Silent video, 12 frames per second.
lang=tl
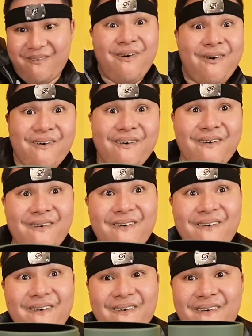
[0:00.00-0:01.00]
Oh!
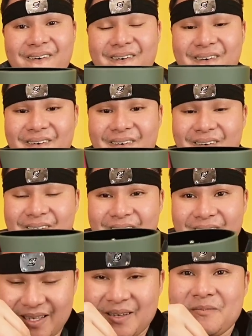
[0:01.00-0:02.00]
Oh!
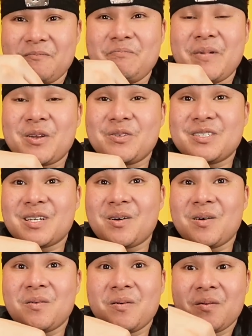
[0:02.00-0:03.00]
meron
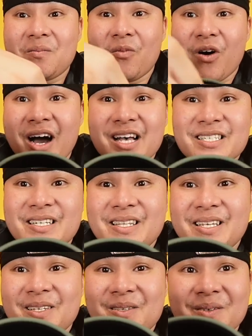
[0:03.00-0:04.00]
siyang bukasan
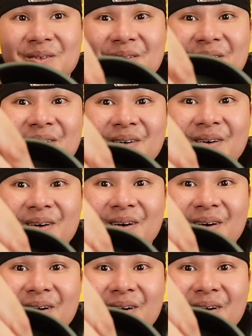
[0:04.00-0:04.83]
dito. Okay.